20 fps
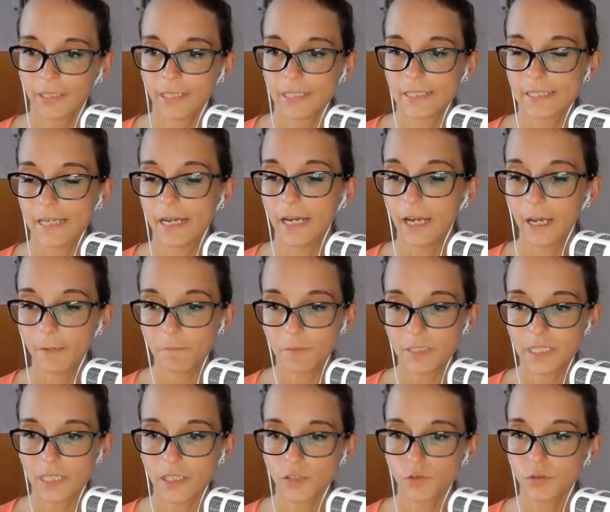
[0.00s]
Da haben
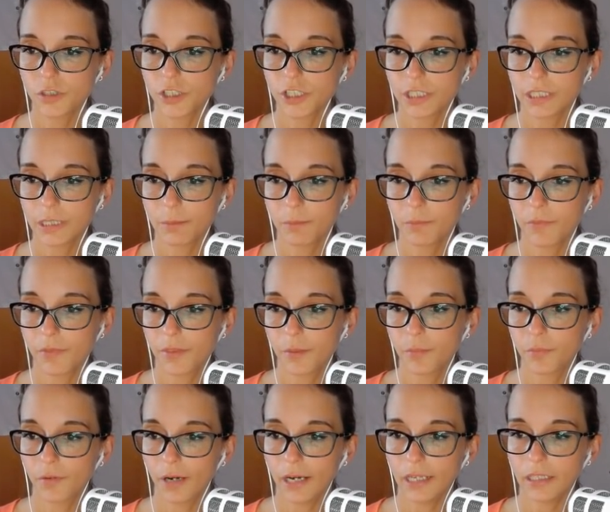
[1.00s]
sie dazu geschrieben, The
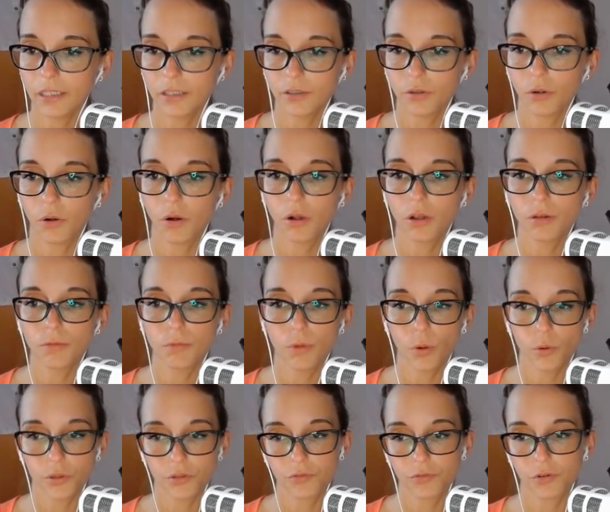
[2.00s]
bridal you all
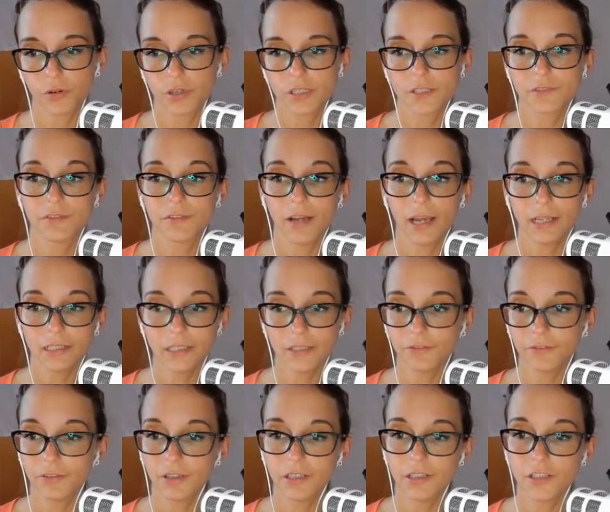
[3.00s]
voted for is finally
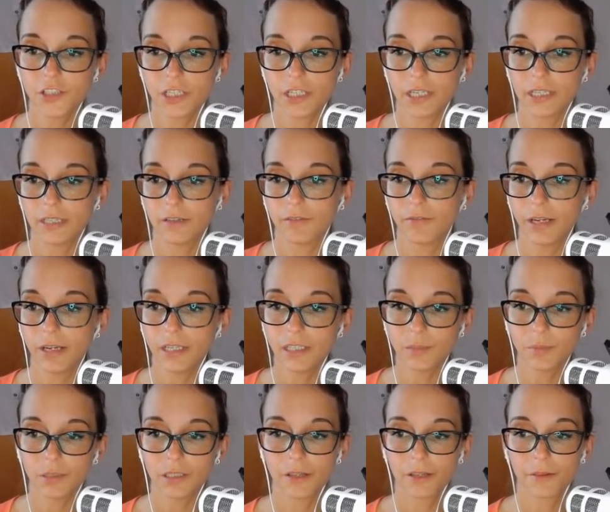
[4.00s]
finished and
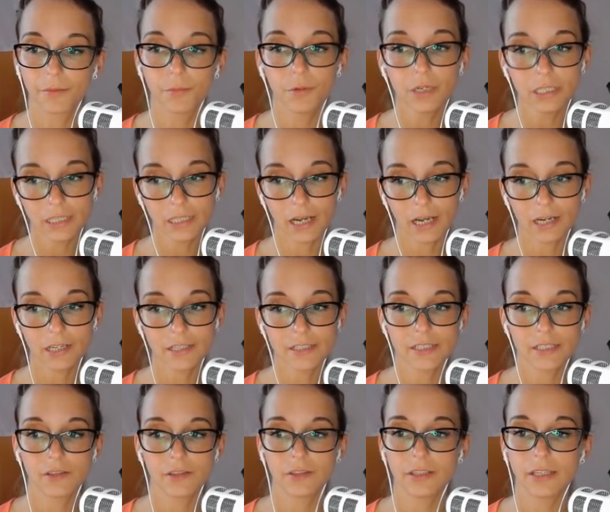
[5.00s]
available in three
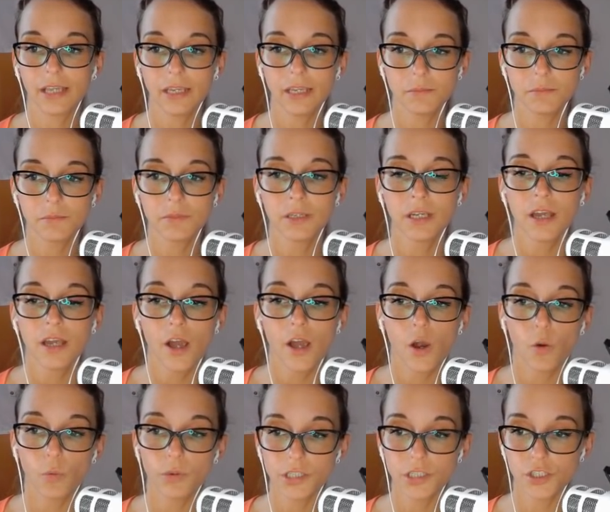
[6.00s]
colors in the game.
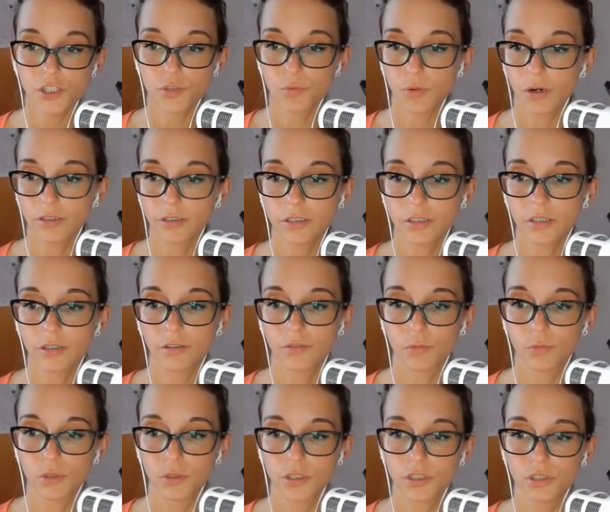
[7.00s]
Which one
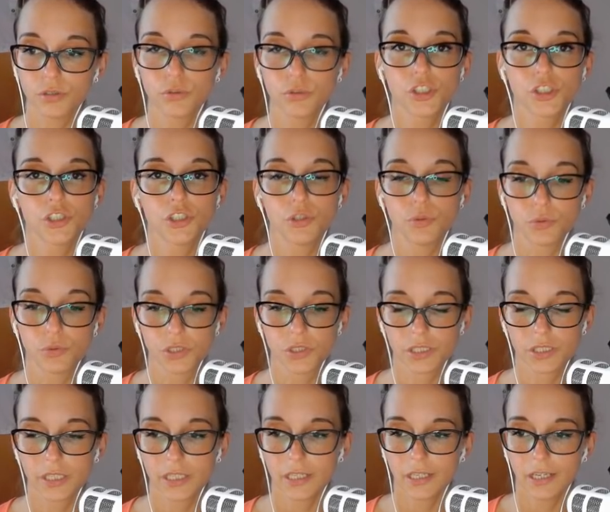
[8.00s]
would you
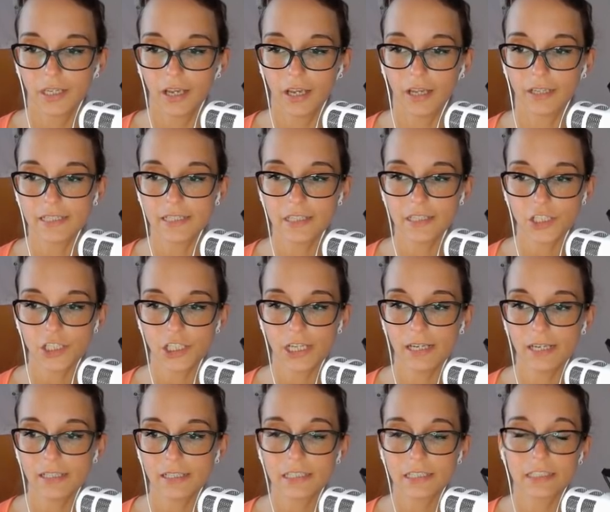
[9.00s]
choose? An dieser
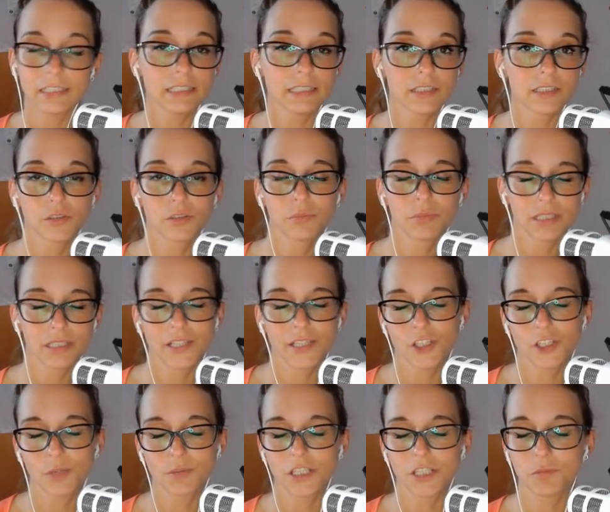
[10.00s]
Stelle klingt es so ein bisschen,
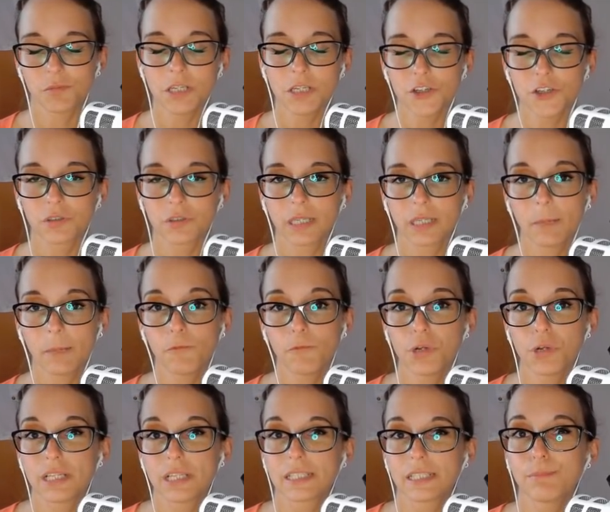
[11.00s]
als ob es das Spiel schon geben
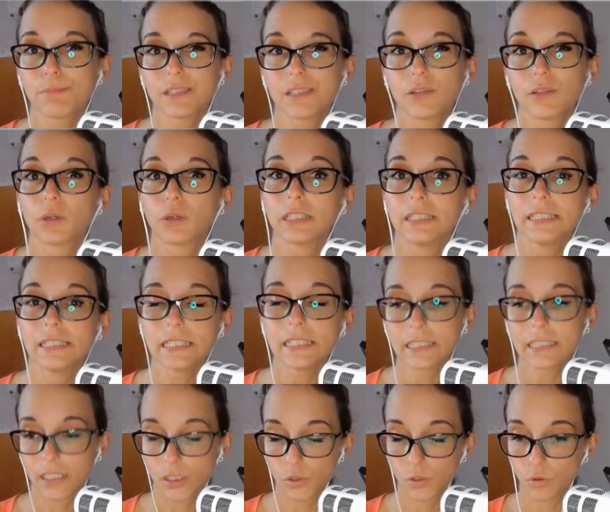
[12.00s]
würde. Das gibt es noch
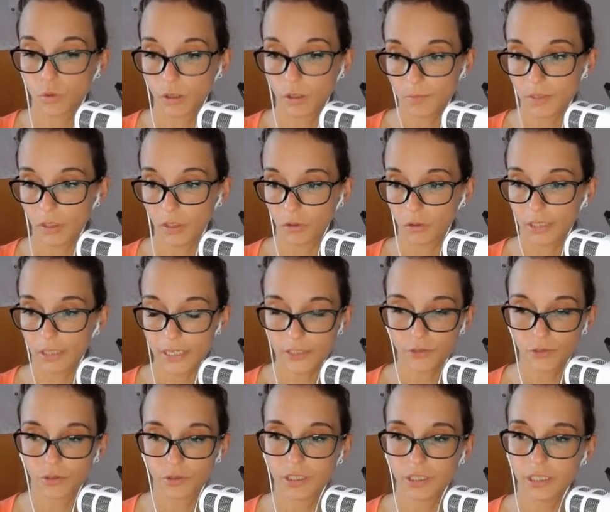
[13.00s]
nicht. Dazu kommt auch gleich
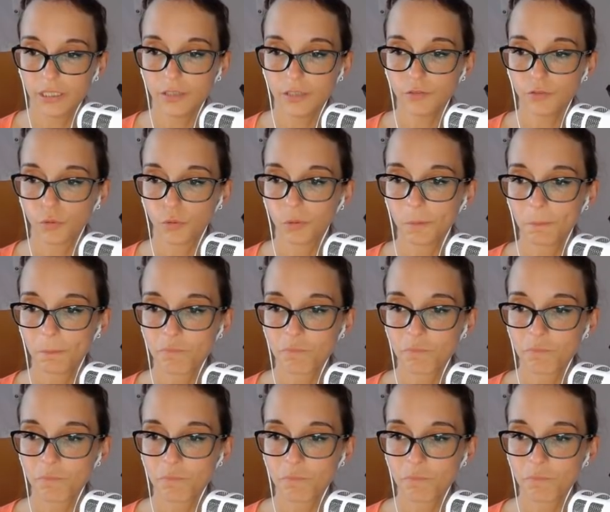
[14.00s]
noch eine Info.